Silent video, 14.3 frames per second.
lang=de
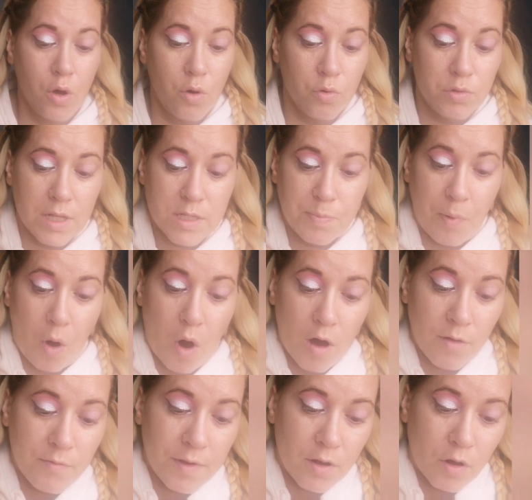Und jetzt
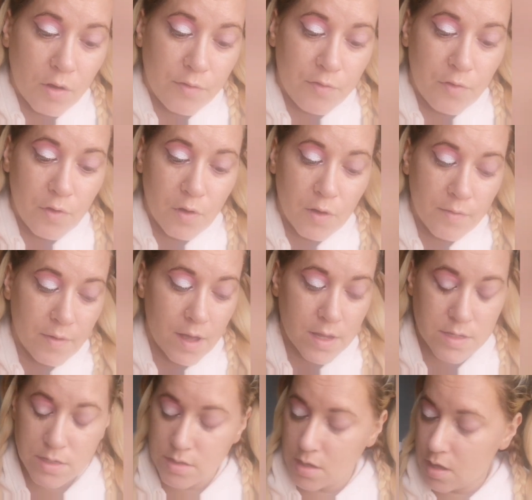brauchen wir noch für
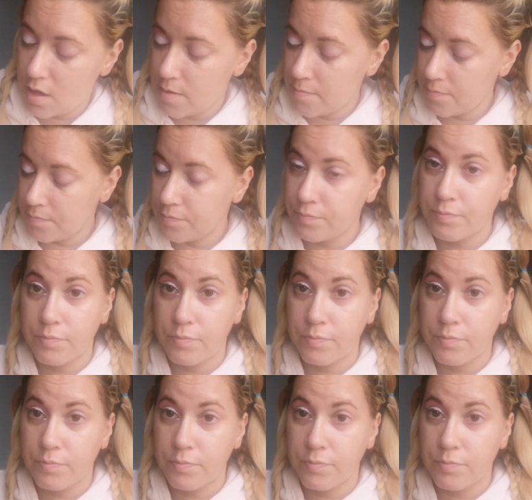was ähm,